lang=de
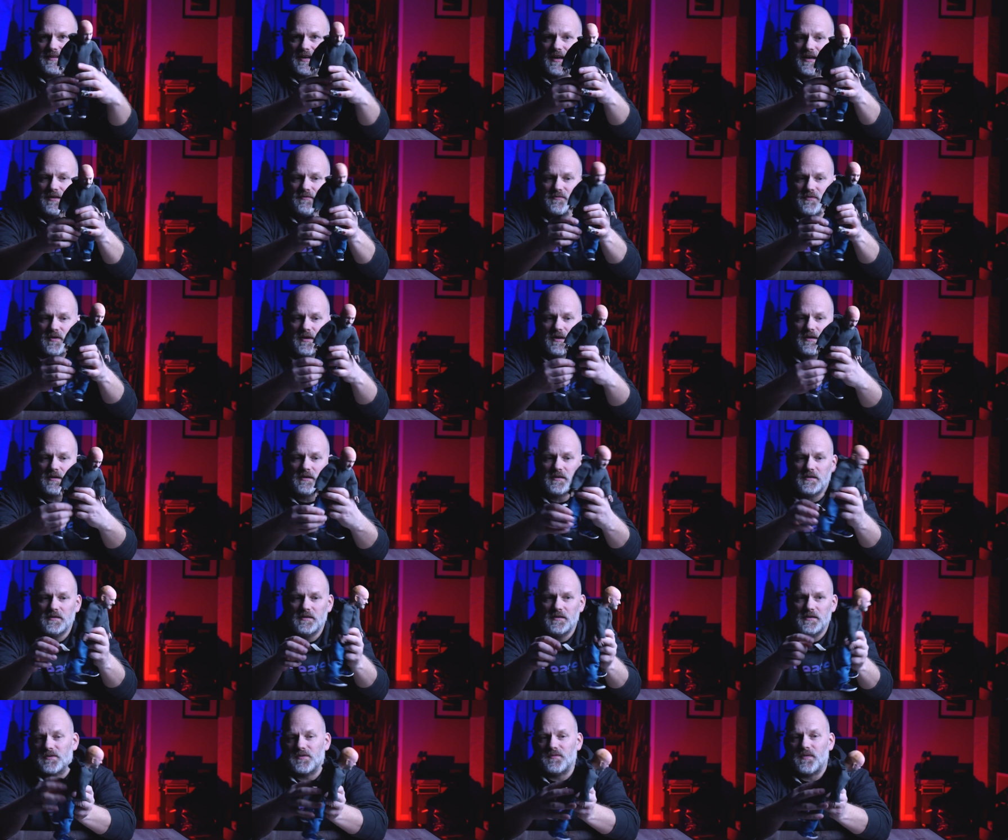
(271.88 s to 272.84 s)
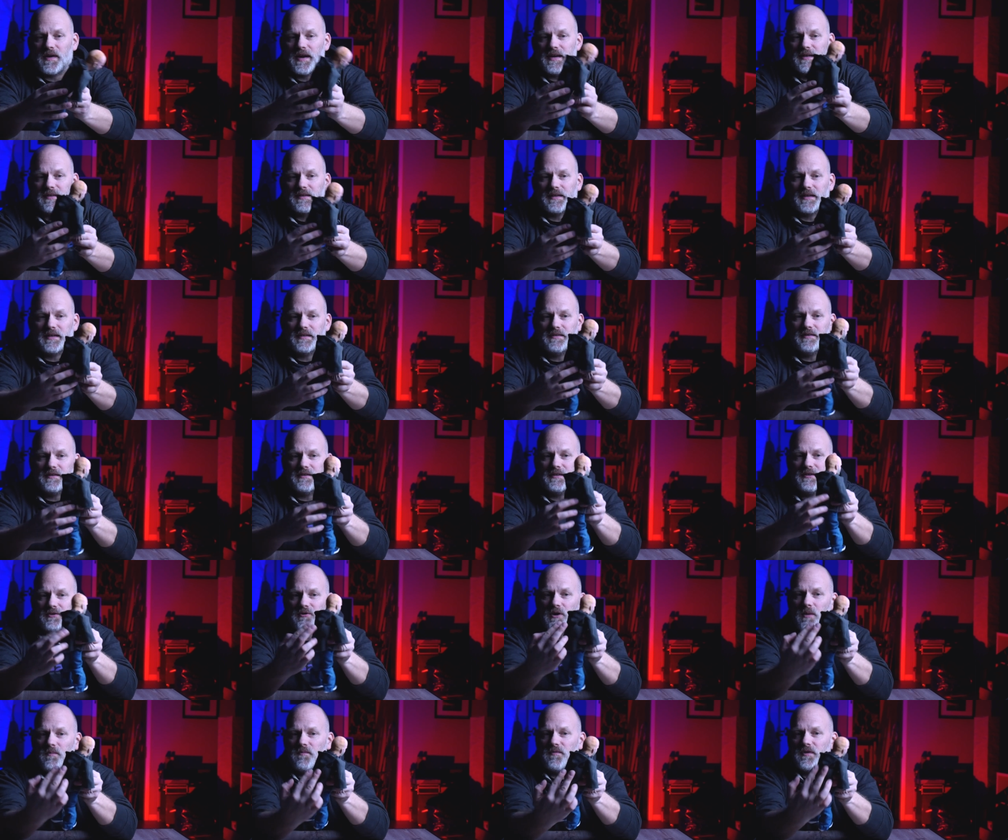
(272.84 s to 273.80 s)
einfach zwei Drähte in
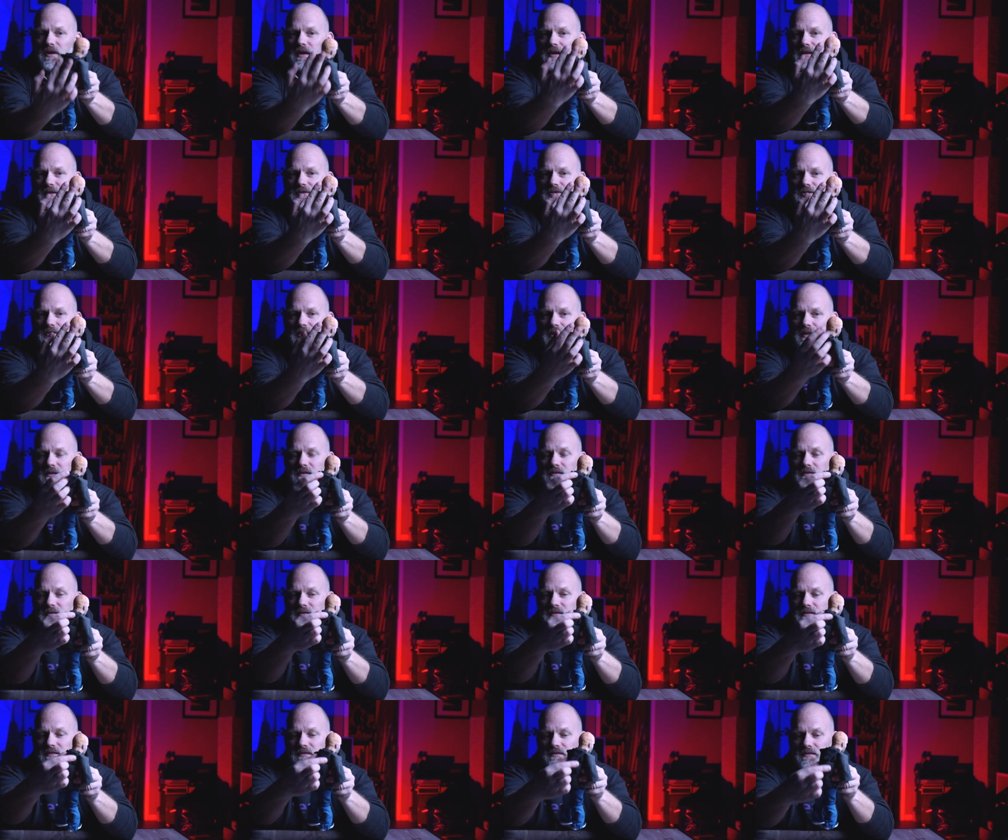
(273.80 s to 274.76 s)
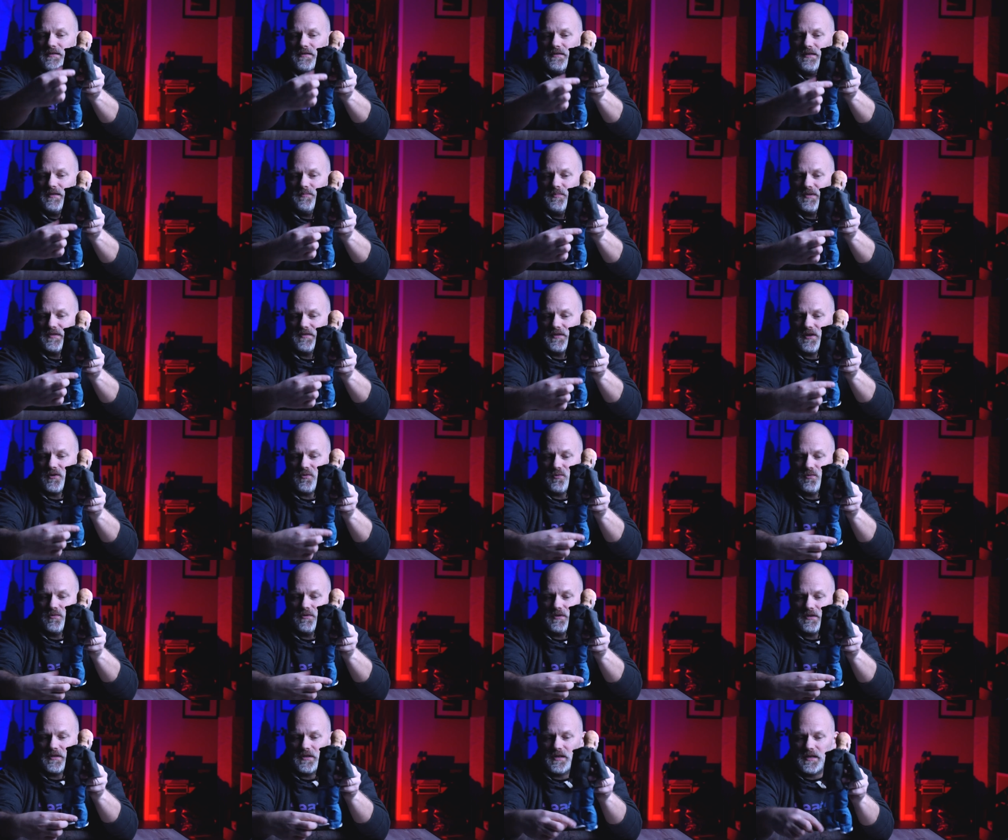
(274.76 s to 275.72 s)
den Kopf reingesteckt, die bis nach
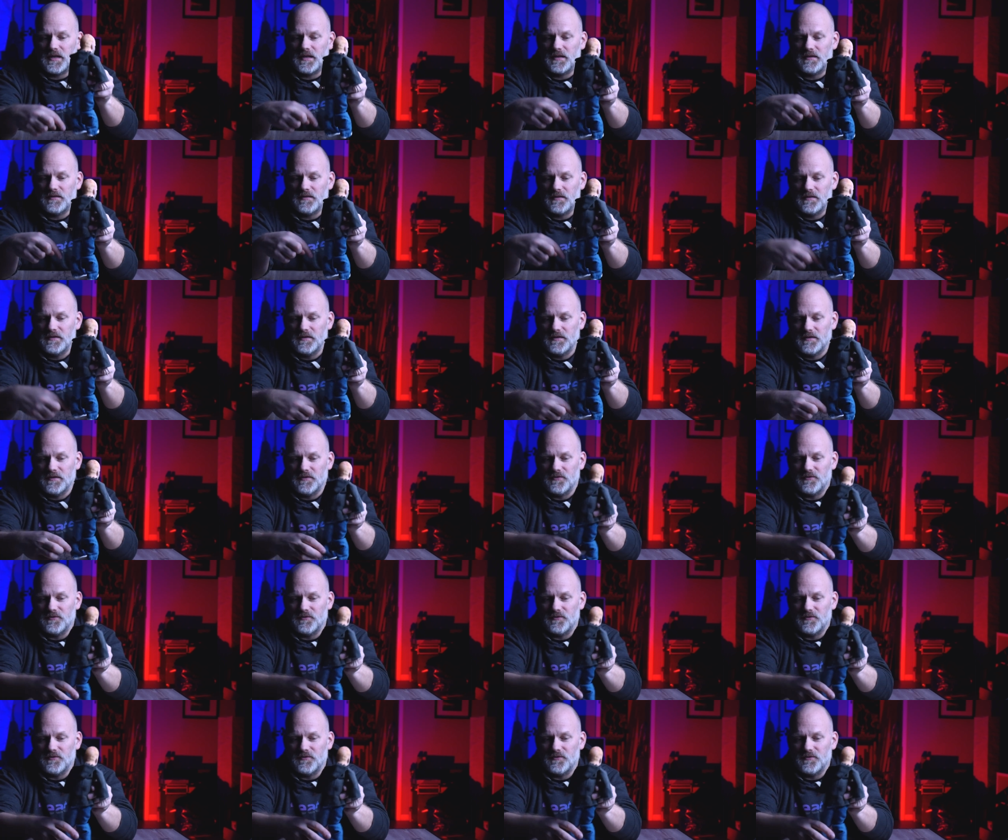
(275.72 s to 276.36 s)
unten gehen